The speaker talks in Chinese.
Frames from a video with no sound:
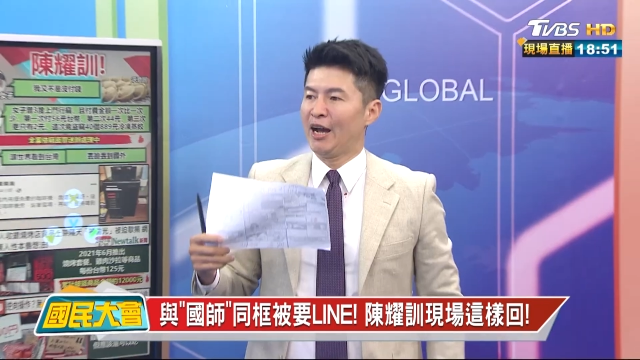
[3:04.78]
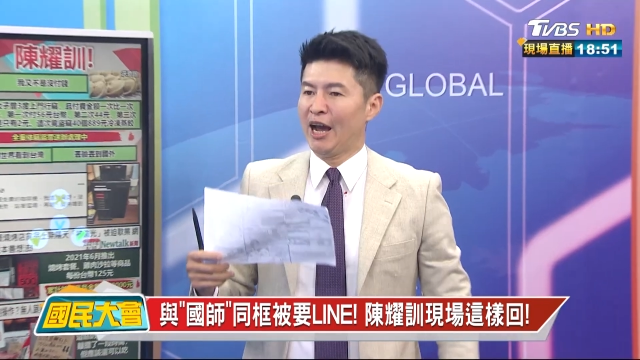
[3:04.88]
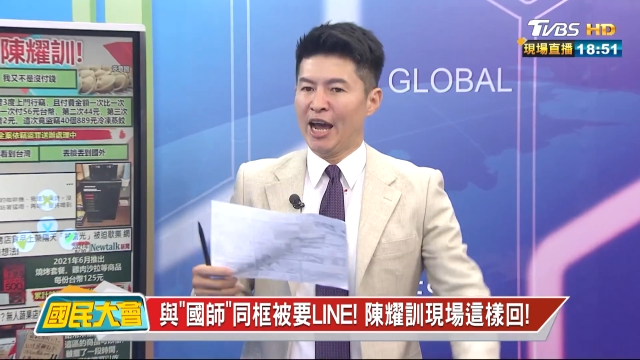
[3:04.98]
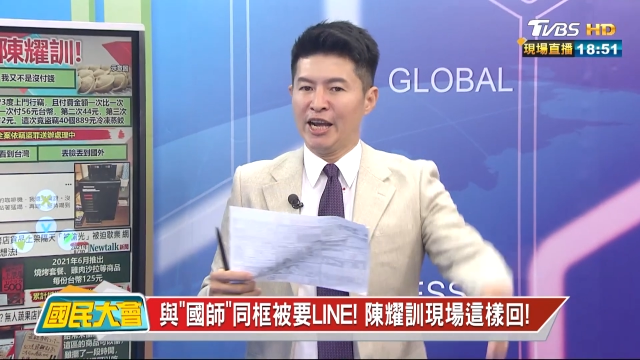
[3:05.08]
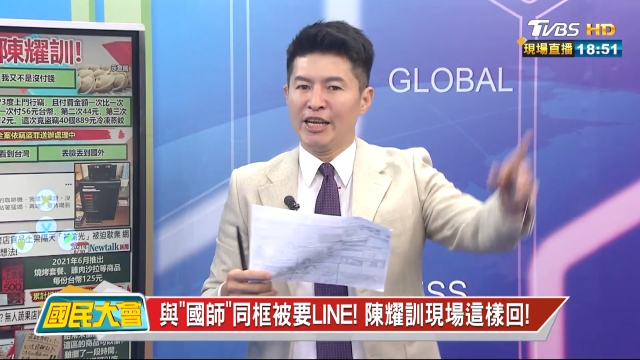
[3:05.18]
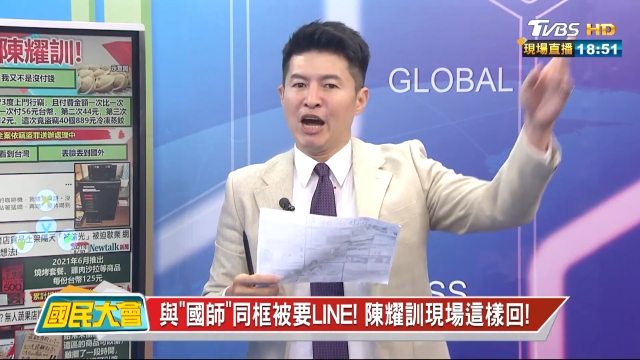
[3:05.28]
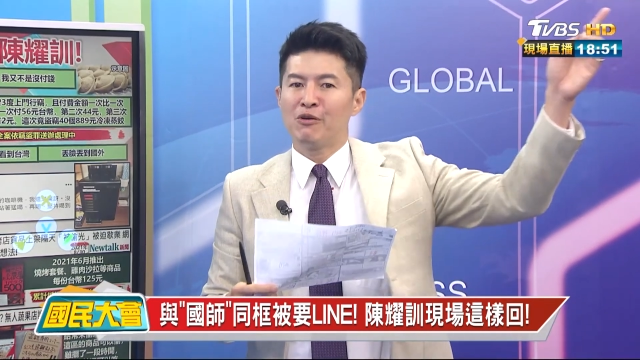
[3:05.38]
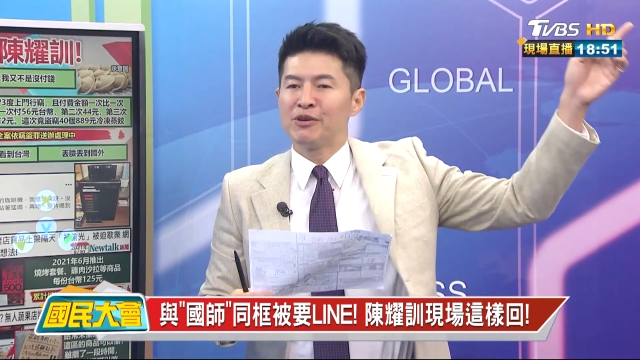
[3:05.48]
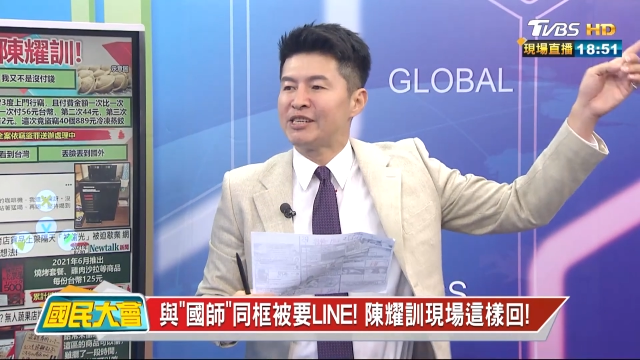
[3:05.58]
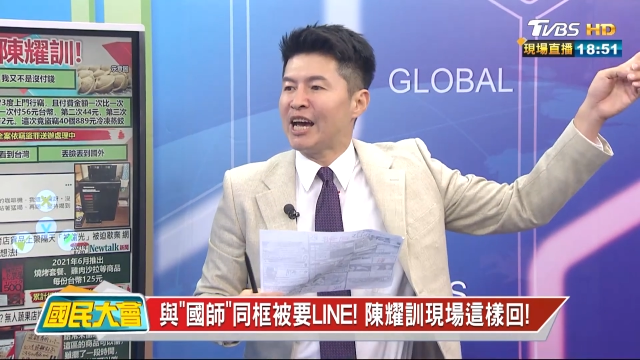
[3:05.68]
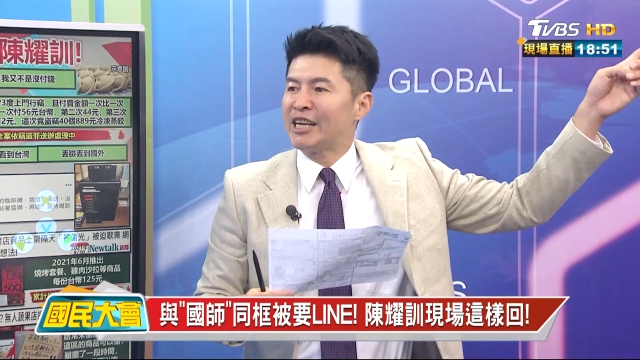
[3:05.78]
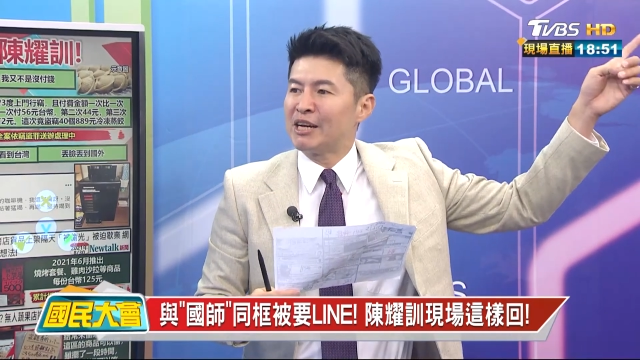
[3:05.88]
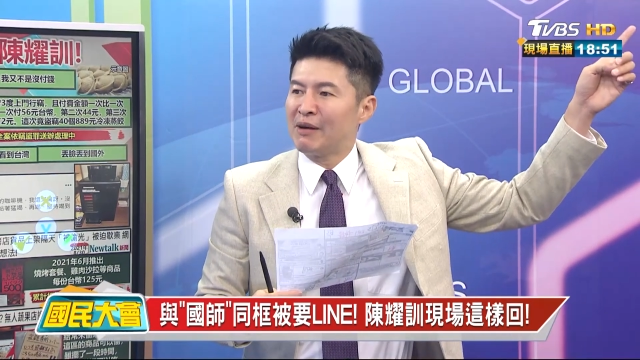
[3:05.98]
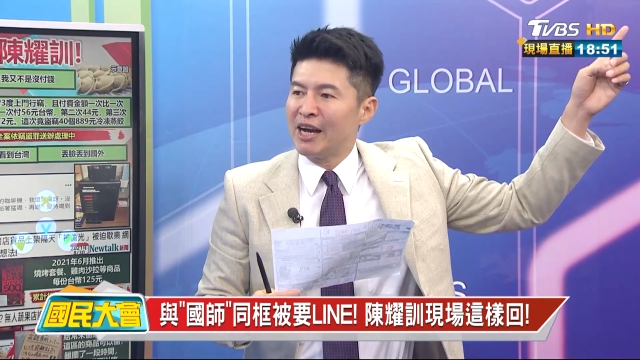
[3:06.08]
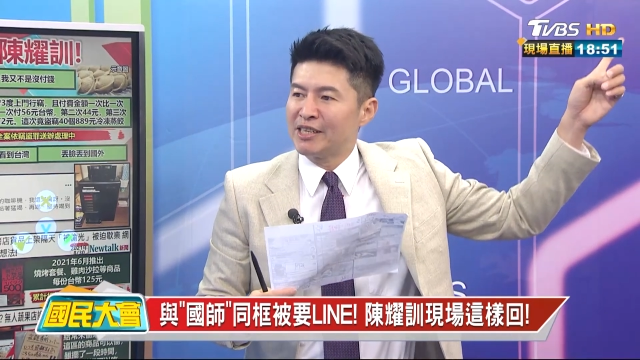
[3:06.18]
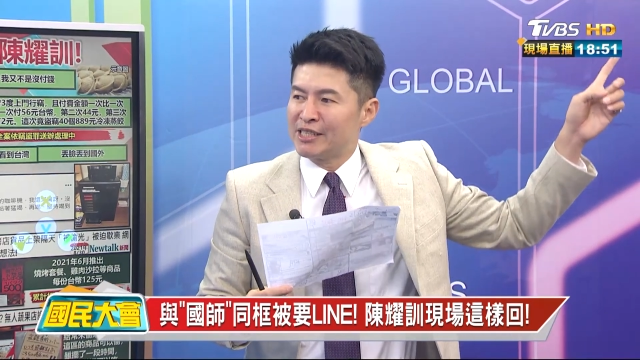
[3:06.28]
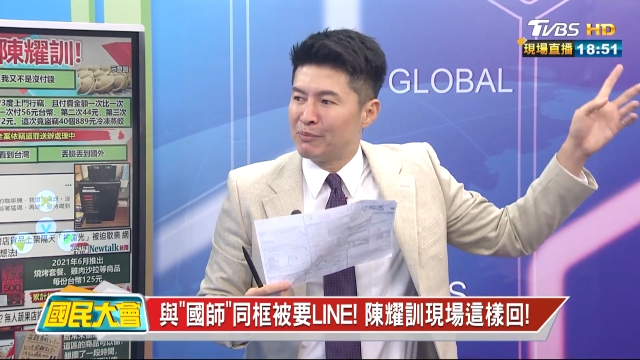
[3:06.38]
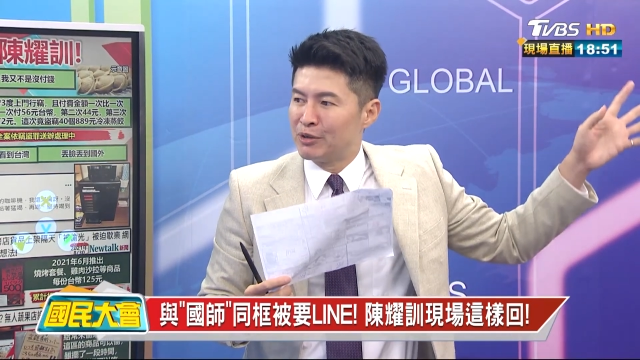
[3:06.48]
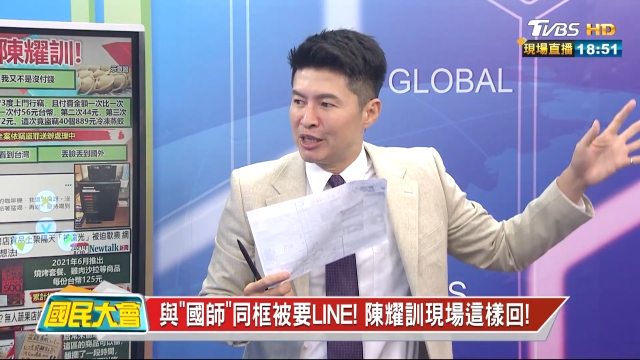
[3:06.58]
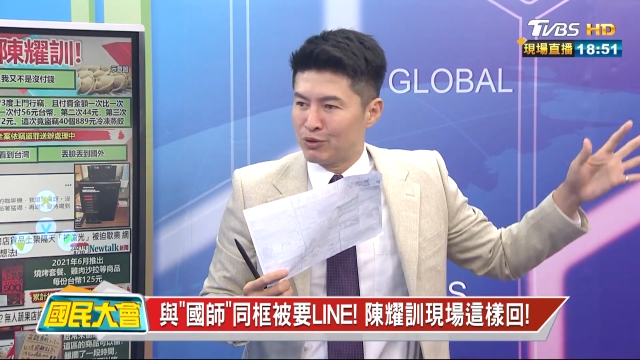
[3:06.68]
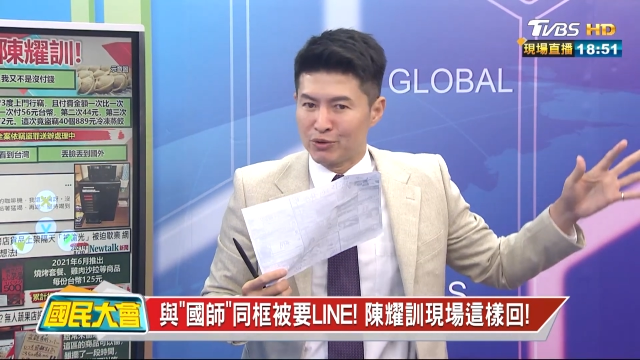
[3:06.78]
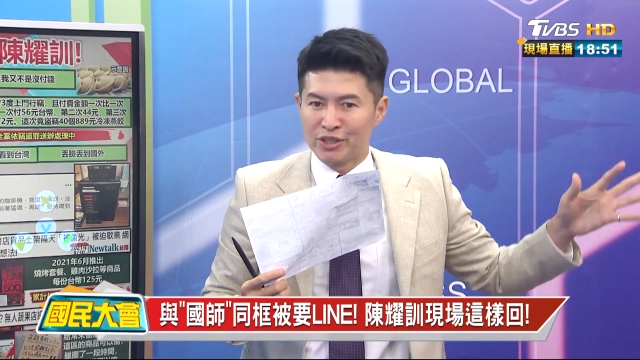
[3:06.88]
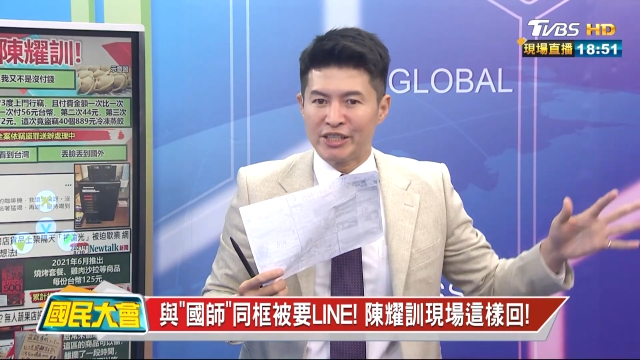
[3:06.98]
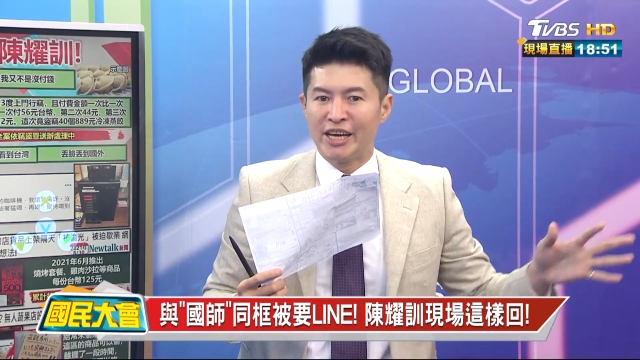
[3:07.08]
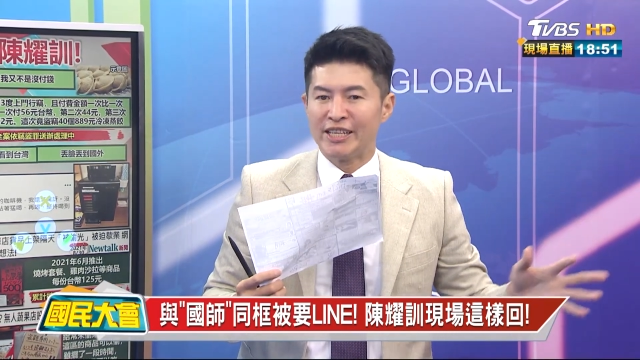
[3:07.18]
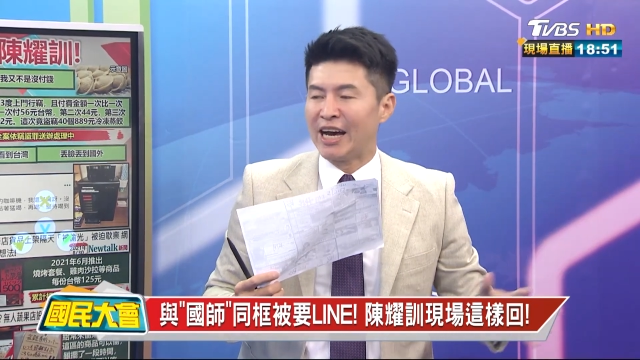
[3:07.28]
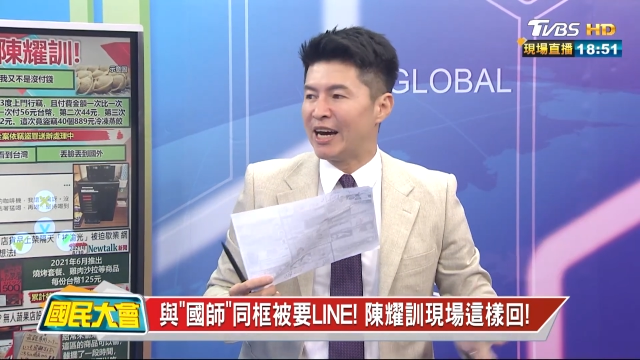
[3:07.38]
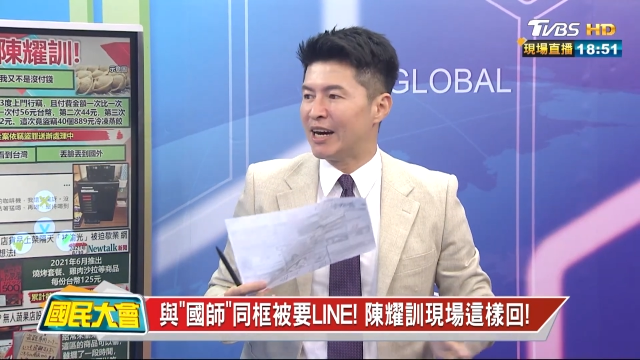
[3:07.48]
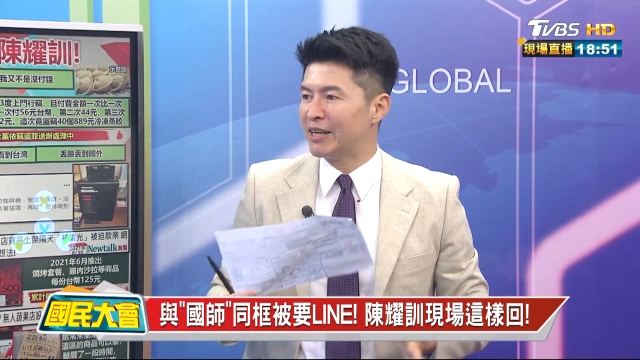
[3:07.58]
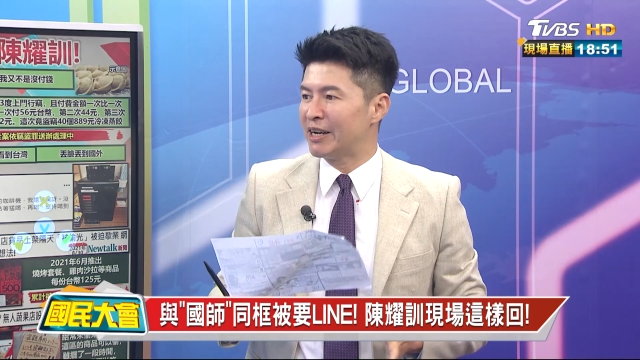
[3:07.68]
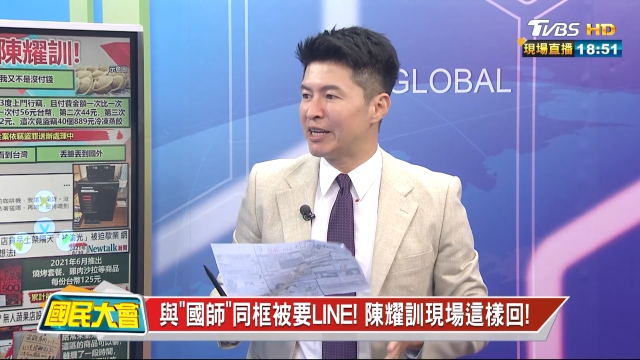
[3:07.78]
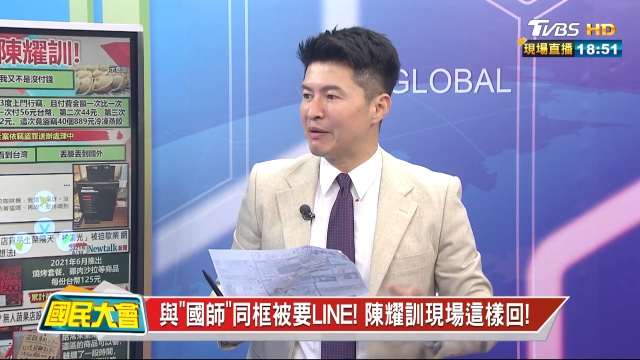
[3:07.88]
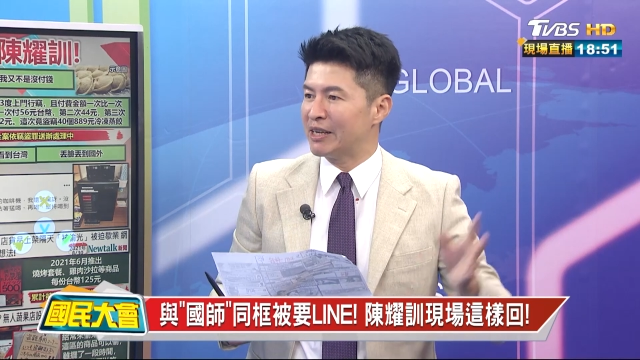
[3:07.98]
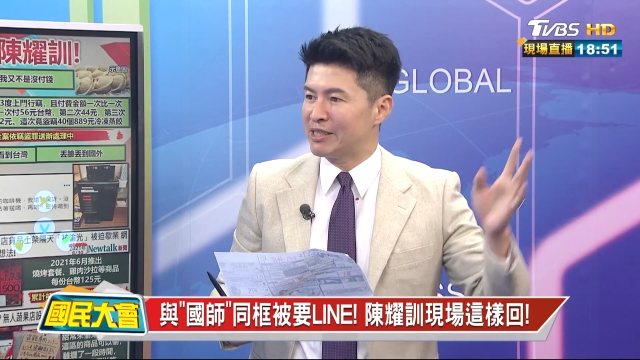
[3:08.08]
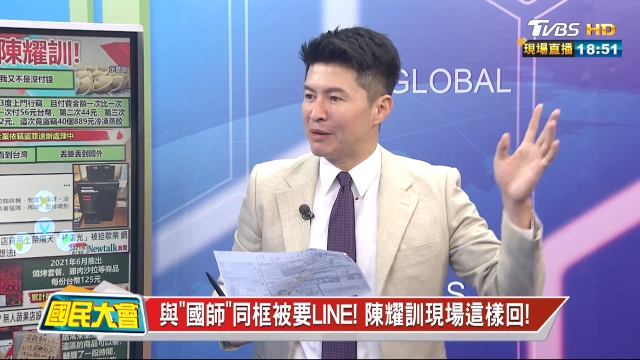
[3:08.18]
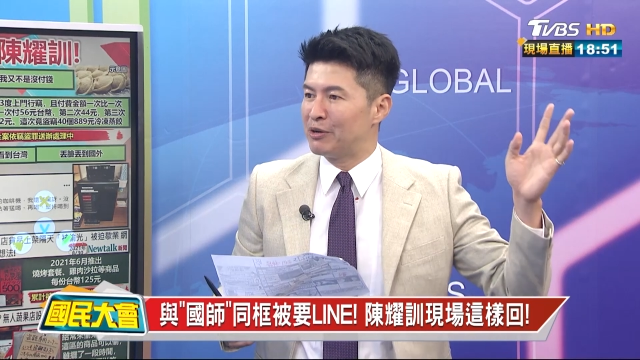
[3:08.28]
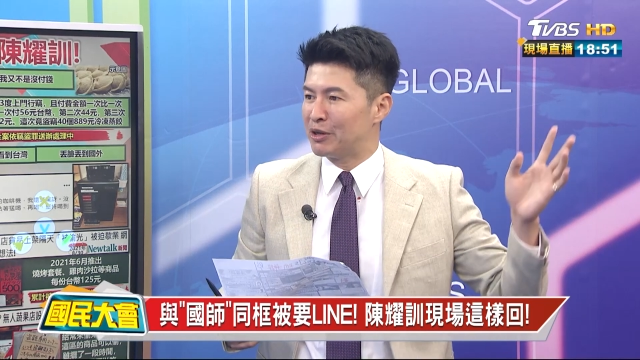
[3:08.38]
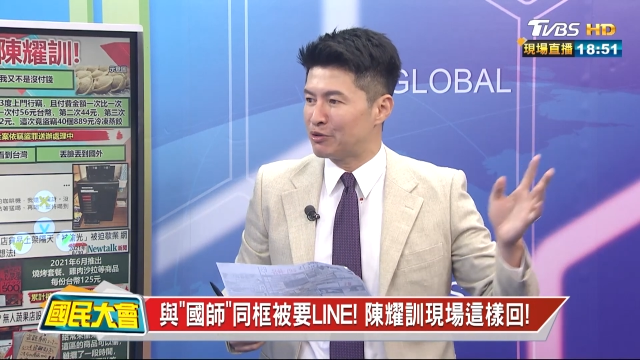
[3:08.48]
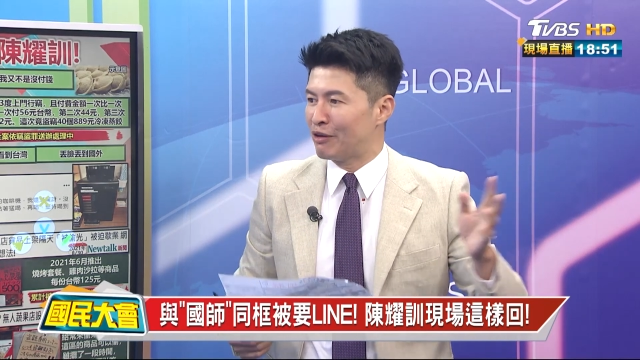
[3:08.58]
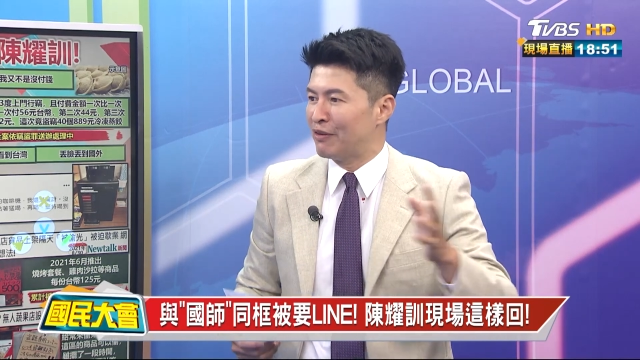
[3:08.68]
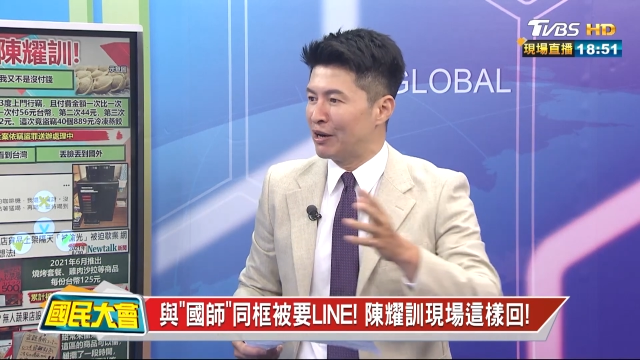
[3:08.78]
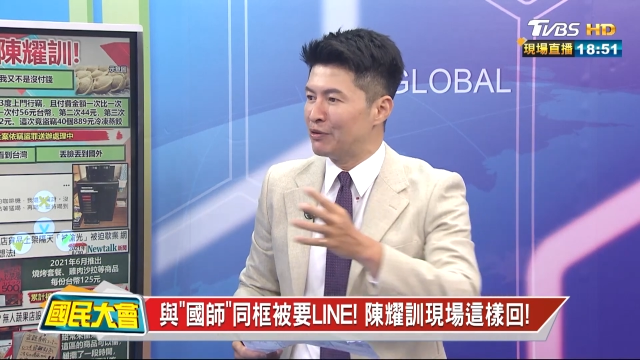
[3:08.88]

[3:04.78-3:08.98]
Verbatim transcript: 哎，要问一下另外一个节目的主持人哈，另外一个节目有专访